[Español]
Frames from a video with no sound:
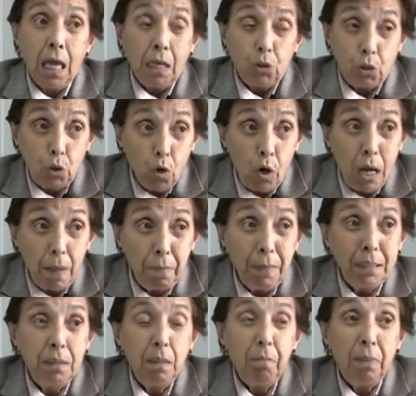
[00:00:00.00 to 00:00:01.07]

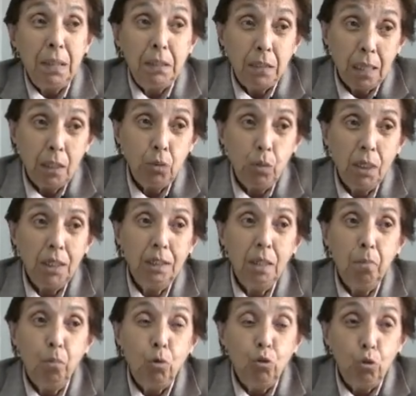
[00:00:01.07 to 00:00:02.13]
Solamente pensando en ese
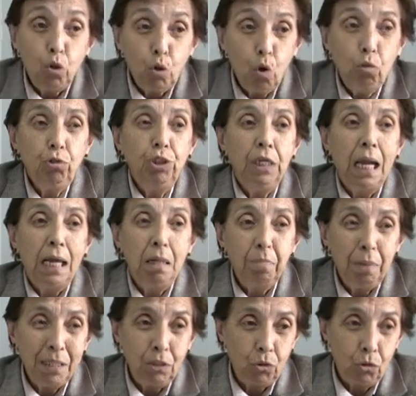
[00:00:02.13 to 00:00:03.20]
montón de
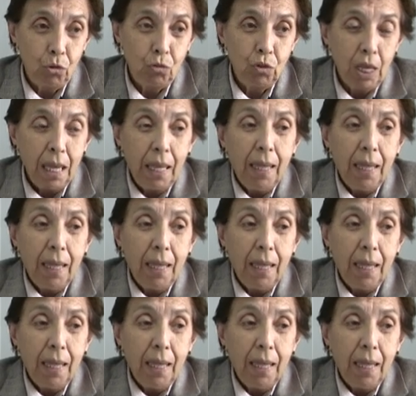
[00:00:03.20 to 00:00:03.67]
alimentos